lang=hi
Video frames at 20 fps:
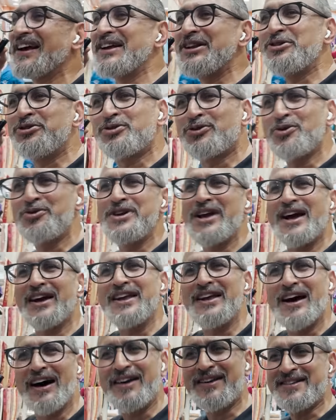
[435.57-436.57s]
हैं लेकिन दुनिया
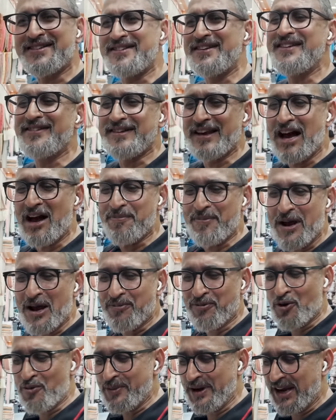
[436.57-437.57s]
की हर चीज़ यहाँ पे
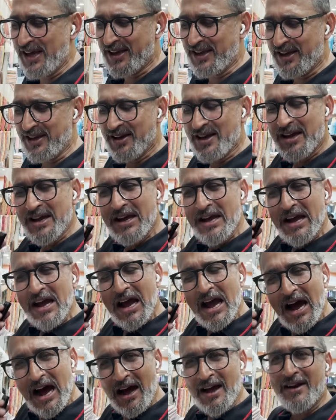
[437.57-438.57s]
आपको मिलेगी
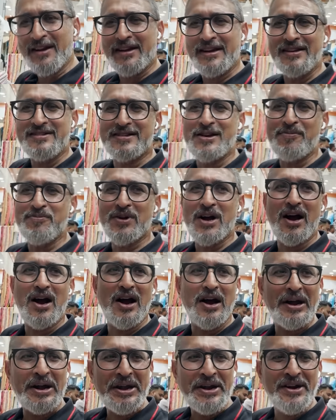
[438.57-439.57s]
हर किस्म का
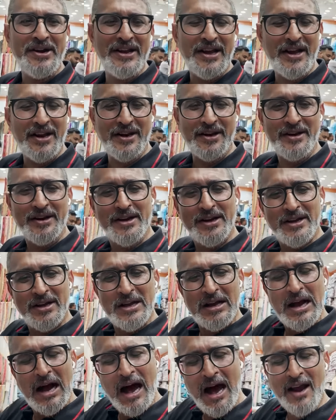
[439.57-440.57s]
इंडियन
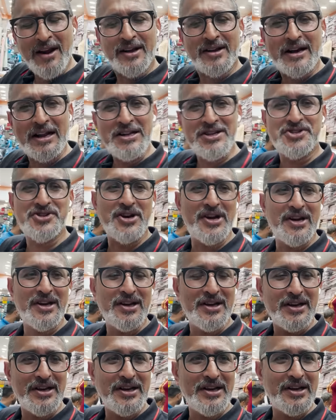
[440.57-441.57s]
हर कल्चरल
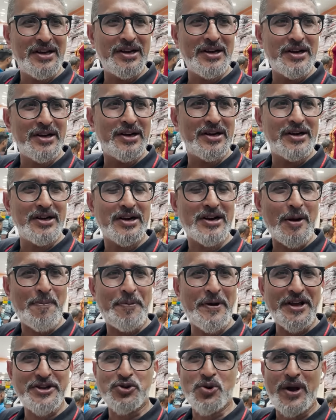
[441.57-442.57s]

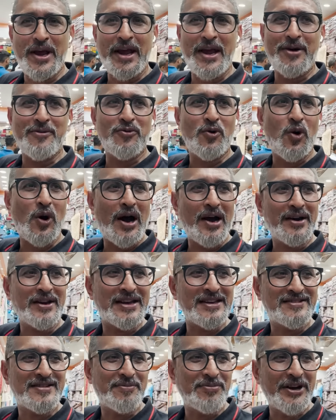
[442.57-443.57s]
कपड़े जो हैं वो हर
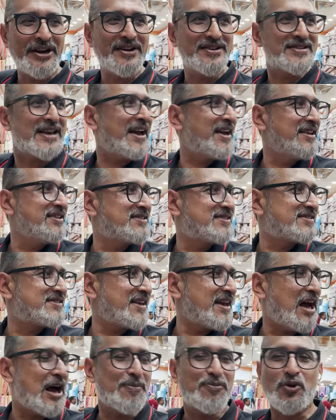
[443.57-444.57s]
किस्म के डिज़ाइन
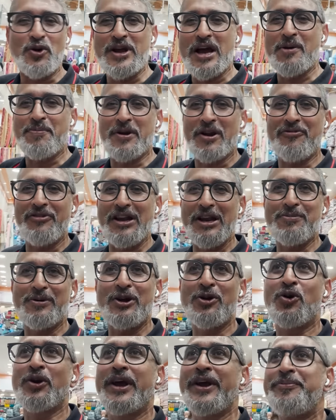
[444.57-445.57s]
से आपको यहाँ पर
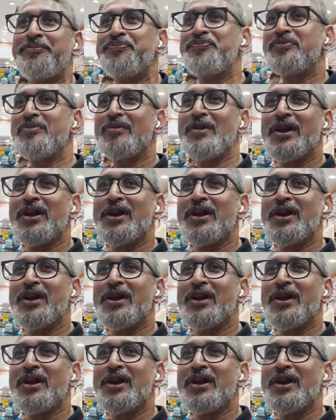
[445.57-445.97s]
अवेलेबल होंगे